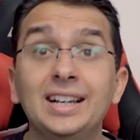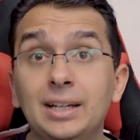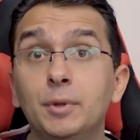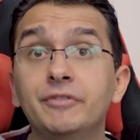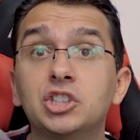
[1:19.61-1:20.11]

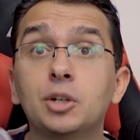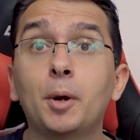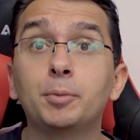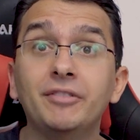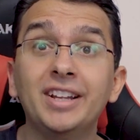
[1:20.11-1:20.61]
Andiamo invece
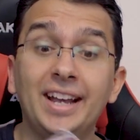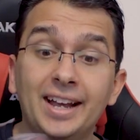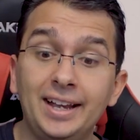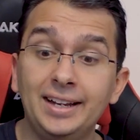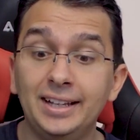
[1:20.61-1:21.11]
proprio a
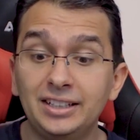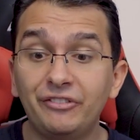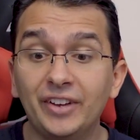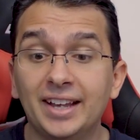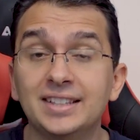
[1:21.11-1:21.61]
vedere le
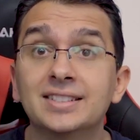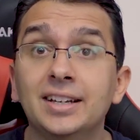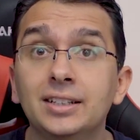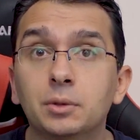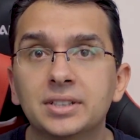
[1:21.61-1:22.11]

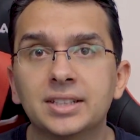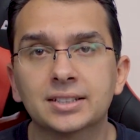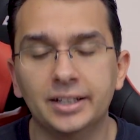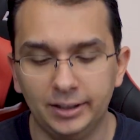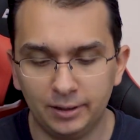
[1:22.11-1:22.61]
differenze di questa
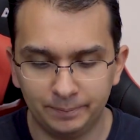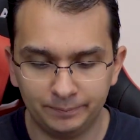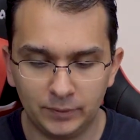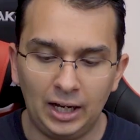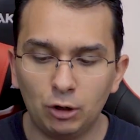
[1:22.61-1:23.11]
scheda.
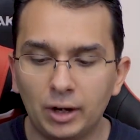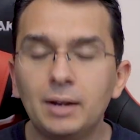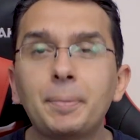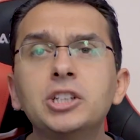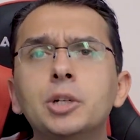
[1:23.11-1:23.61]
Allora,
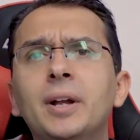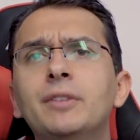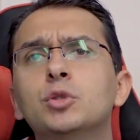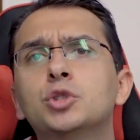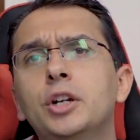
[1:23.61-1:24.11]
le principali
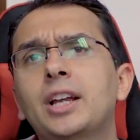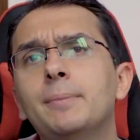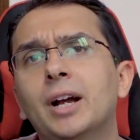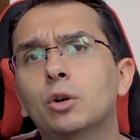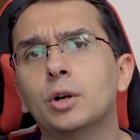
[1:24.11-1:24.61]
funzioni
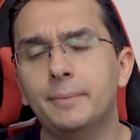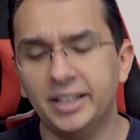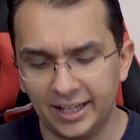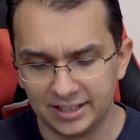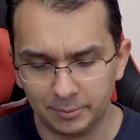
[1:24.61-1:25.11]
rimangono le
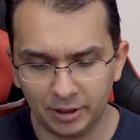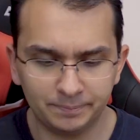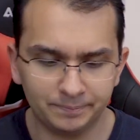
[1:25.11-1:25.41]
medesime.